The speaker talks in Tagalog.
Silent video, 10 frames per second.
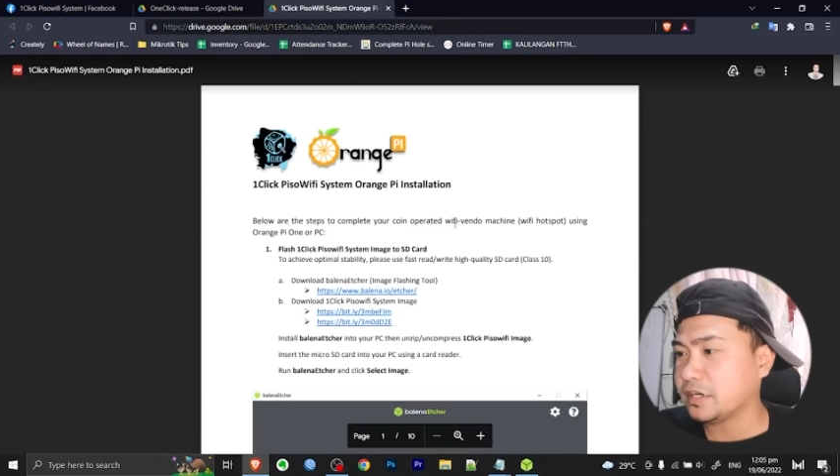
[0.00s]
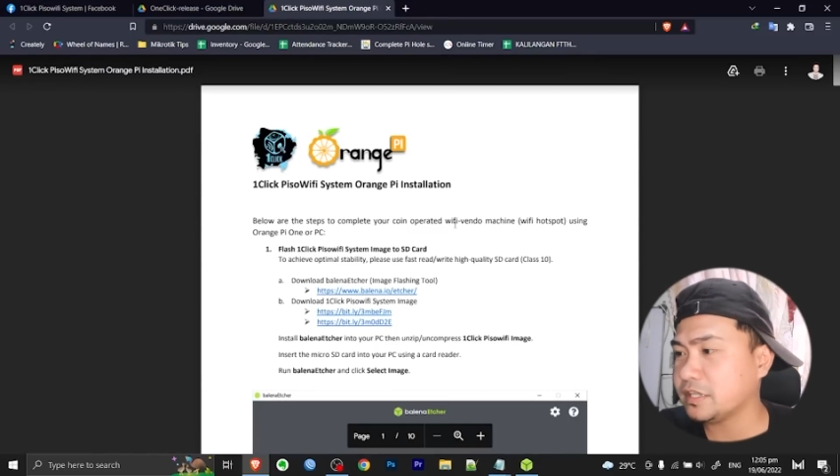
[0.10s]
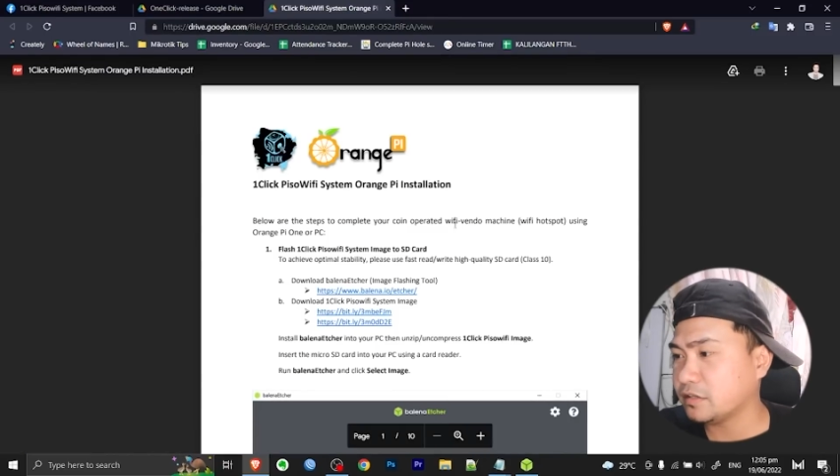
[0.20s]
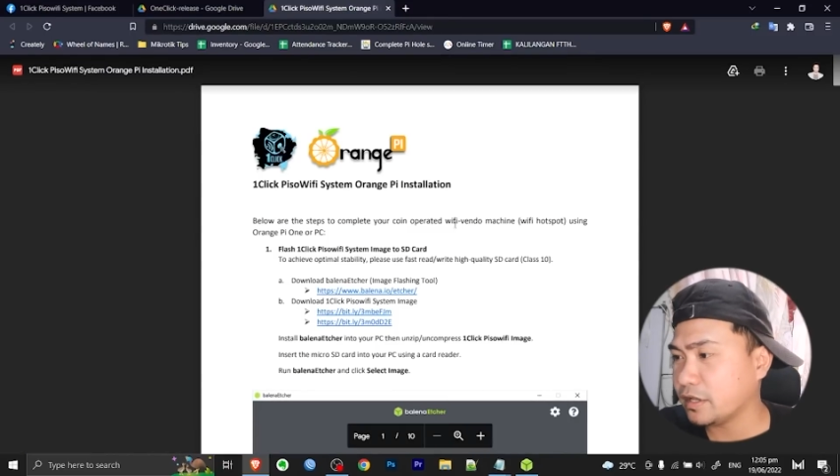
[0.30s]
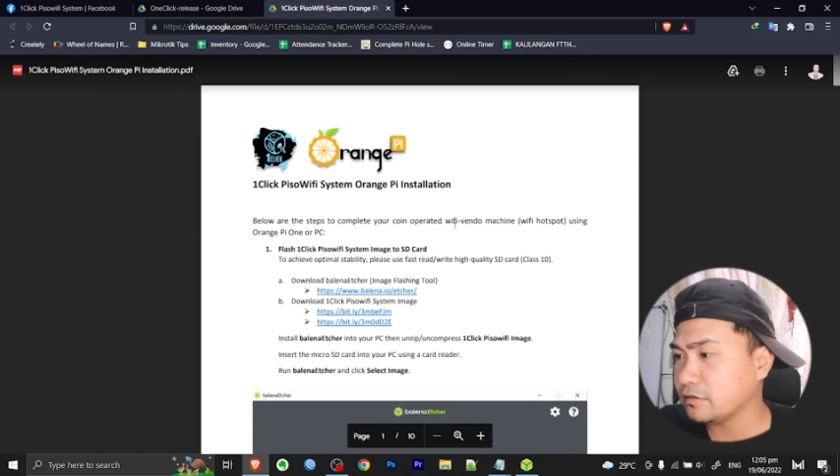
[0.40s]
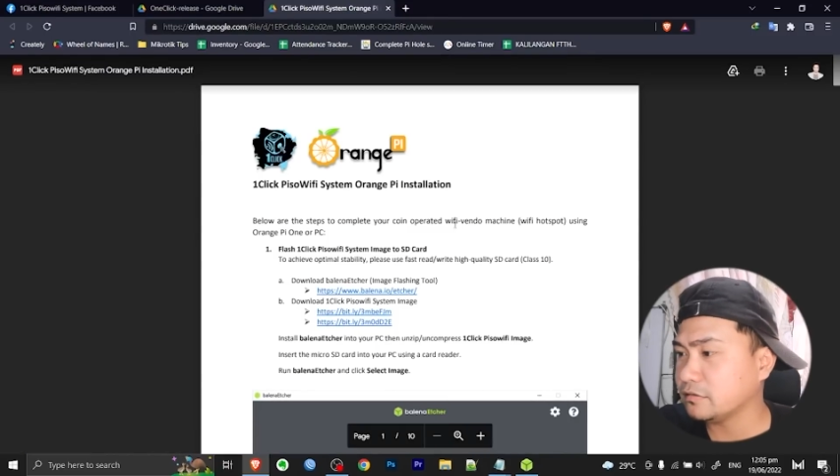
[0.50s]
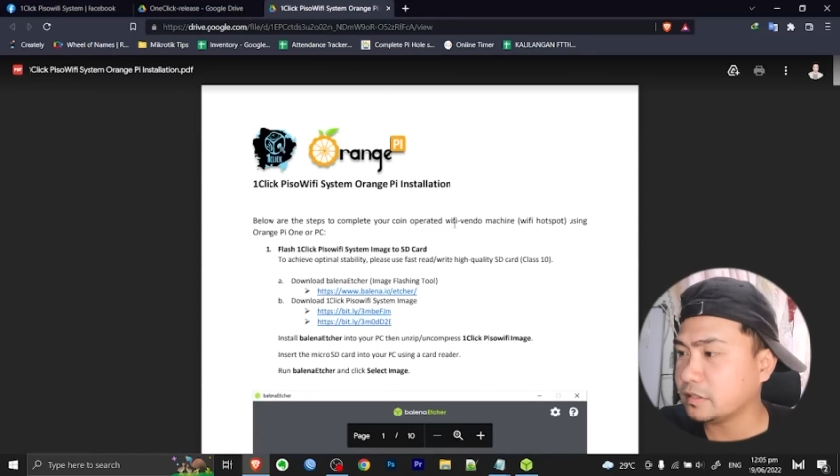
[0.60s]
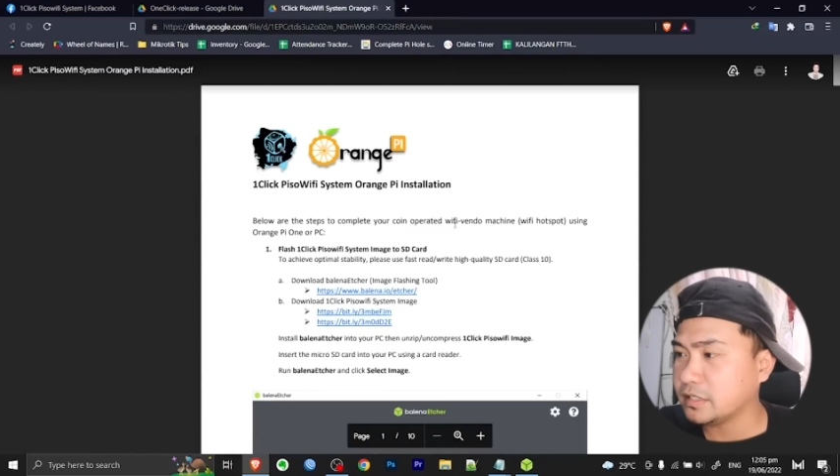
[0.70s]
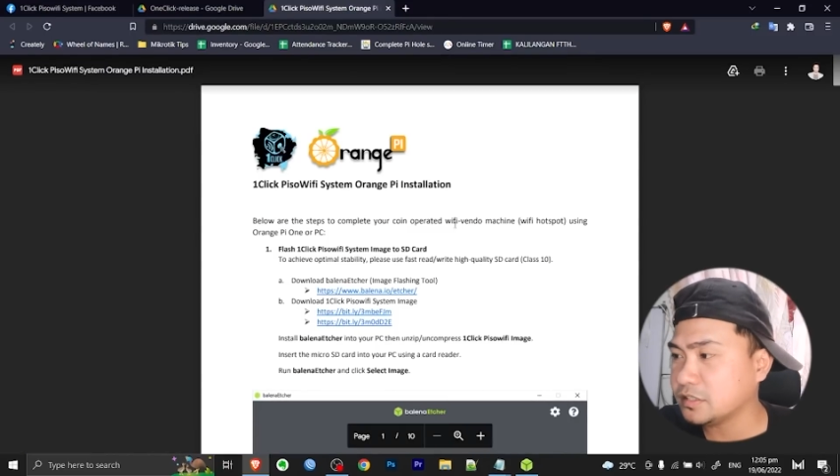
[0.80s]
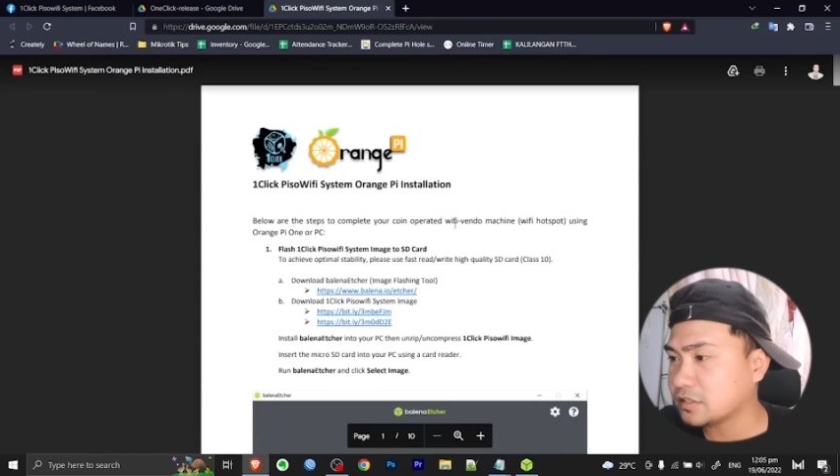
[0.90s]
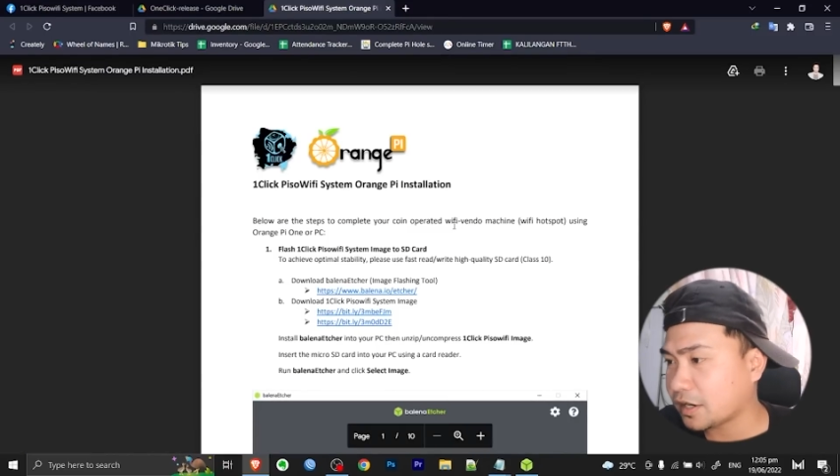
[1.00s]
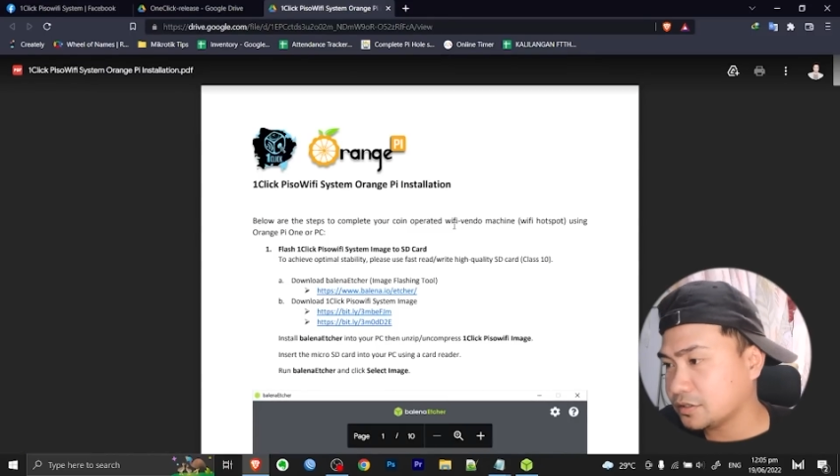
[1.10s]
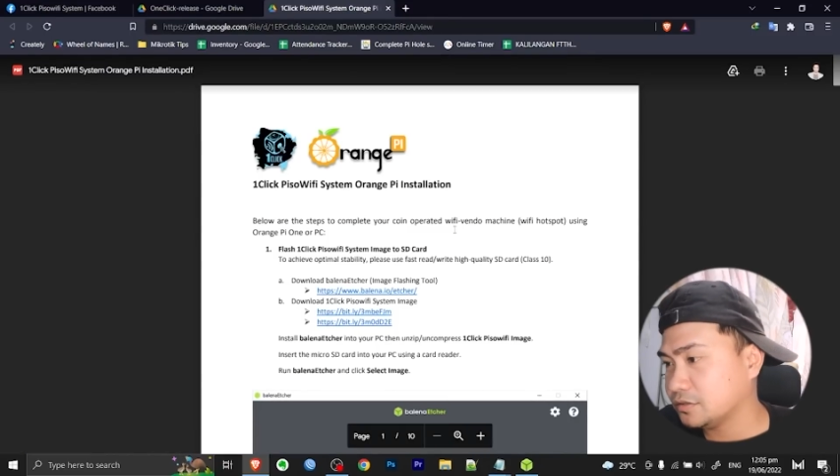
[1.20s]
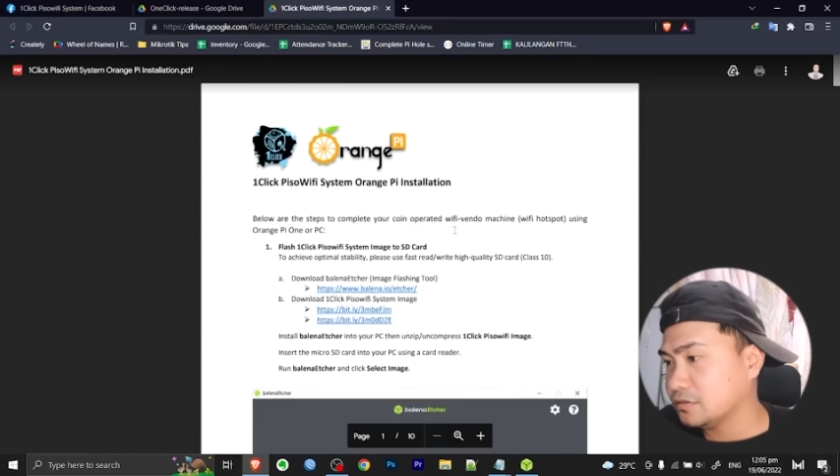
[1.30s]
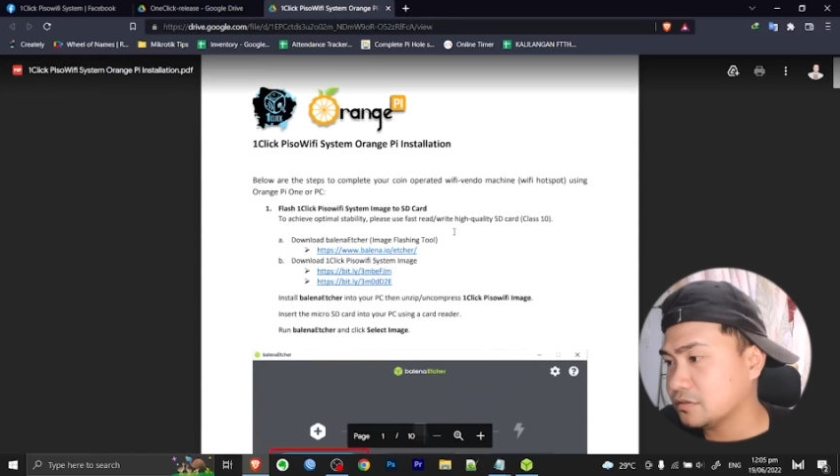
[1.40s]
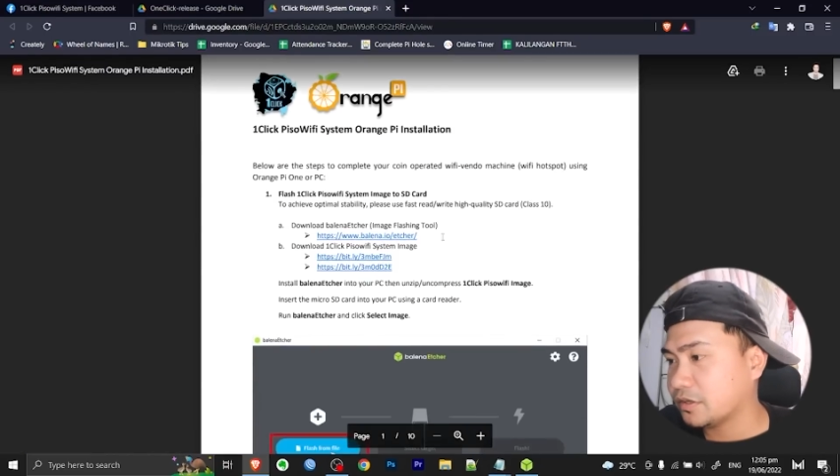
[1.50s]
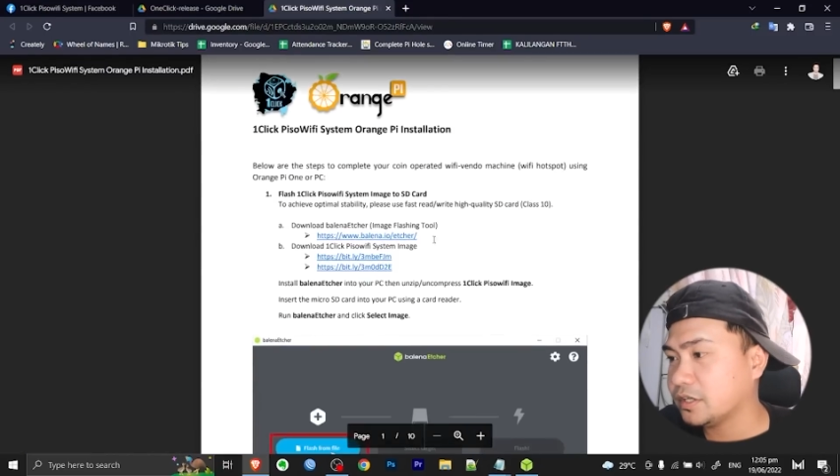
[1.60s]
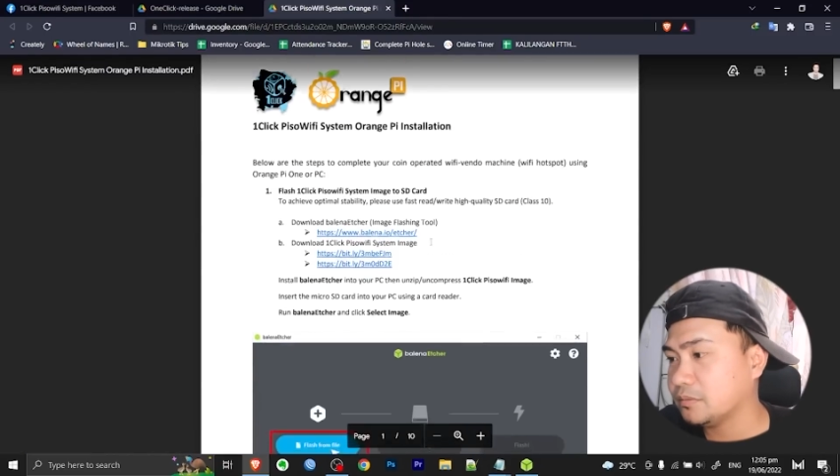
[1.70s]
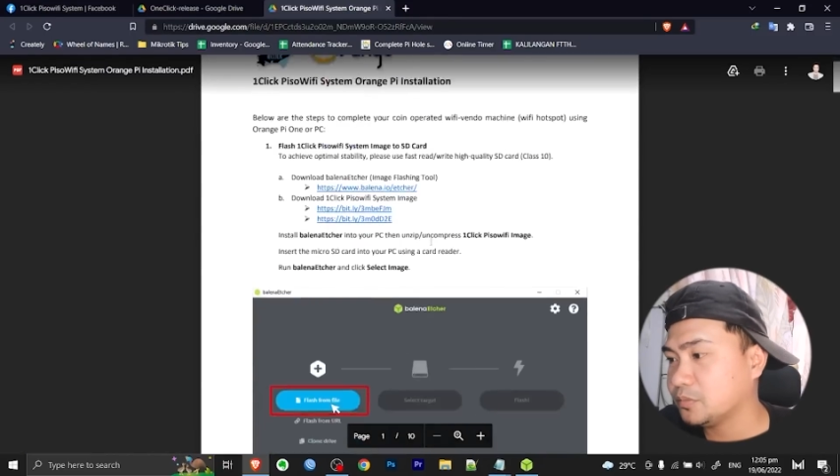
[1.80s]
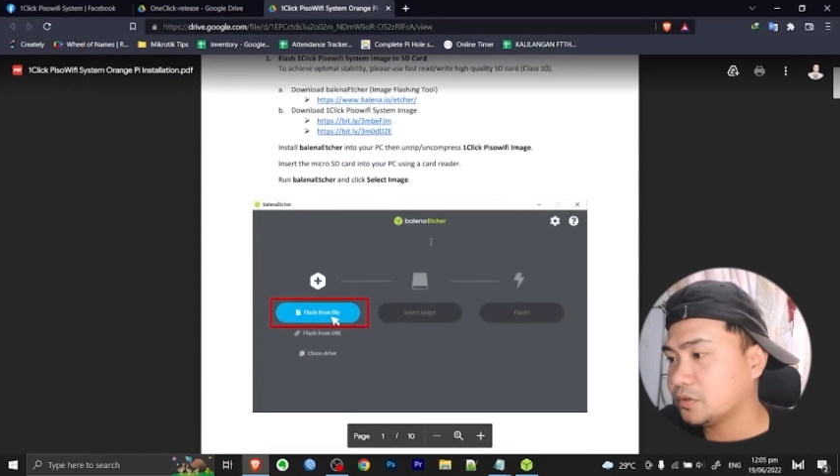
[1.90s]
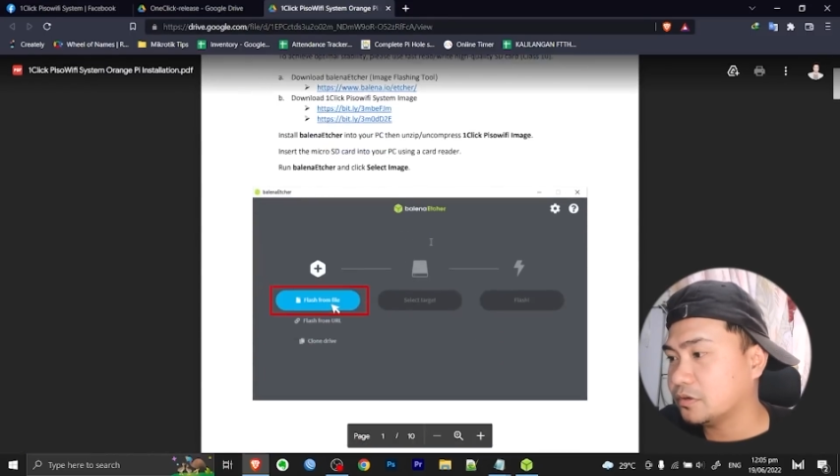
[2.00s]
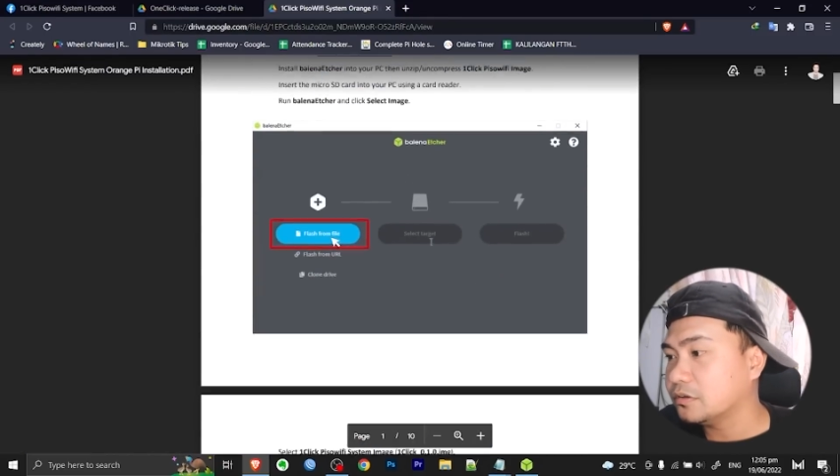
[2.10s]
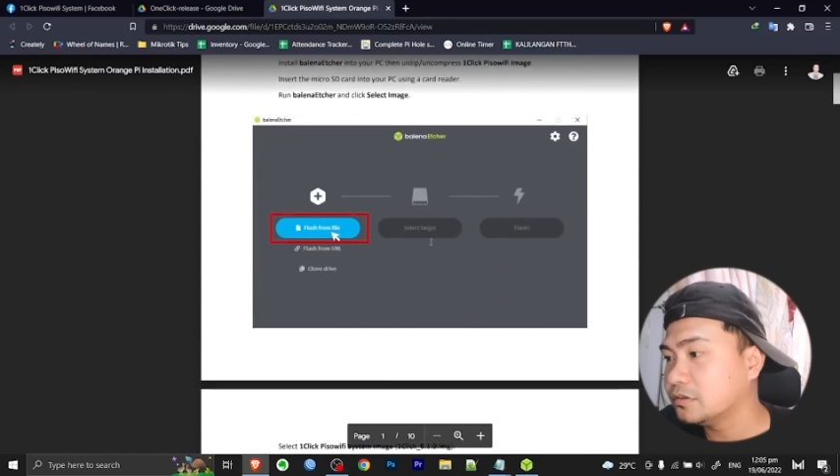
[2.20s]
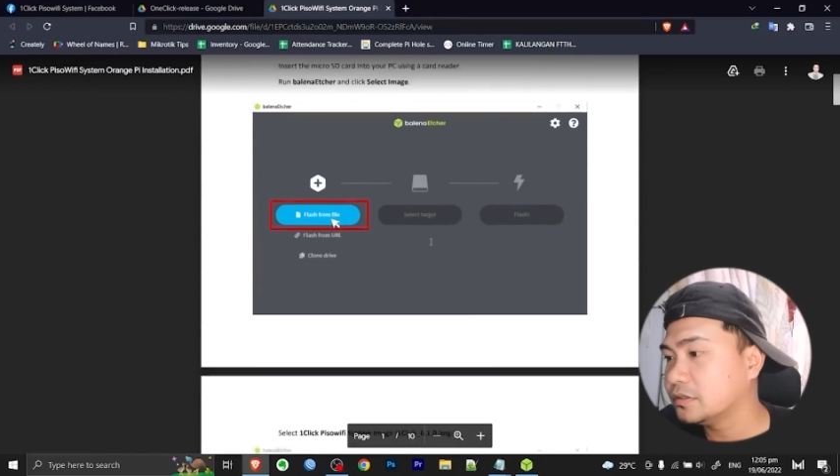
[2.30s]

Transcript: written na instruction, so ayan po.